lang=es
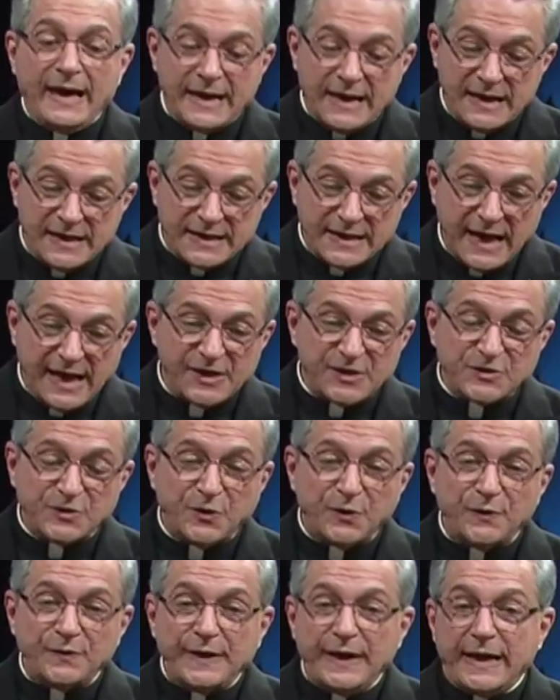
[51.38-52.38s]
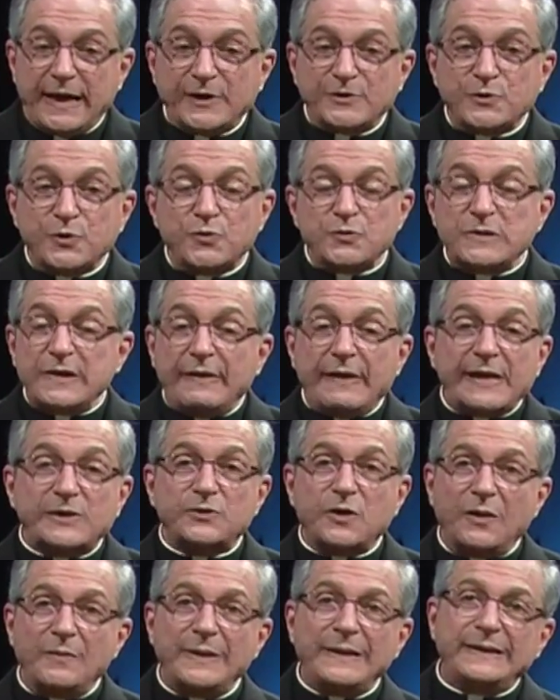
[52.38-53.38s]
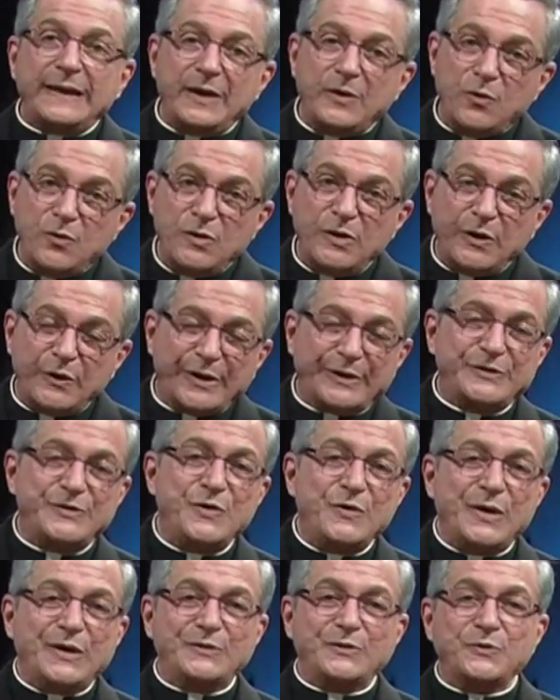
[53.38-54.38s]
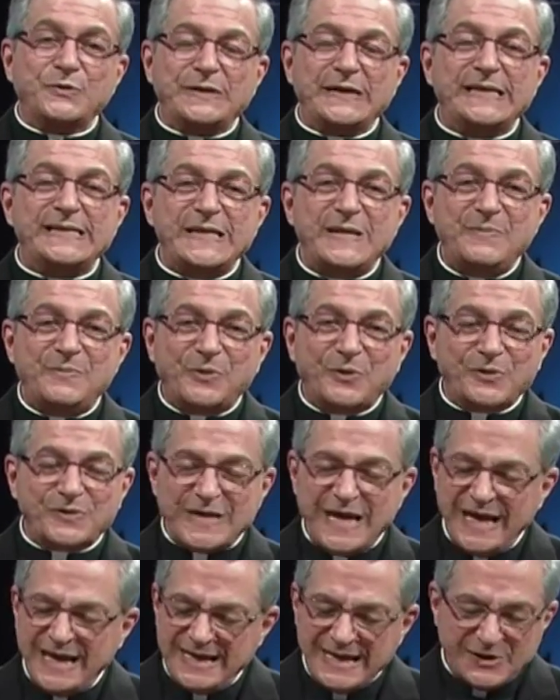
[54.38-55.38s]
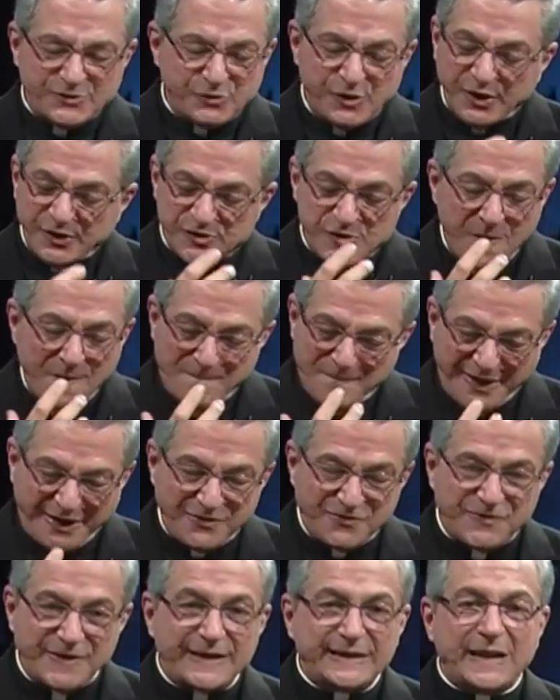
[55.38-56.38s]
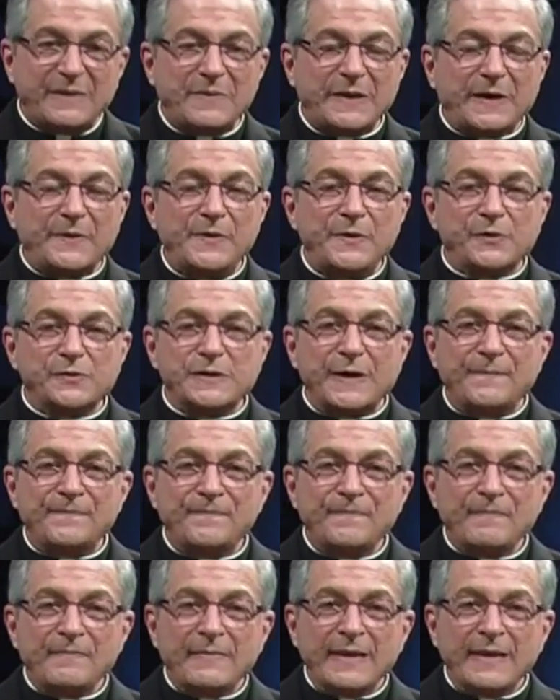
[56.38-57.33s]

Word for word: En el caso de Jesús le da solamente una oración a sus discípulos y es una oración perfecta, maravillosa.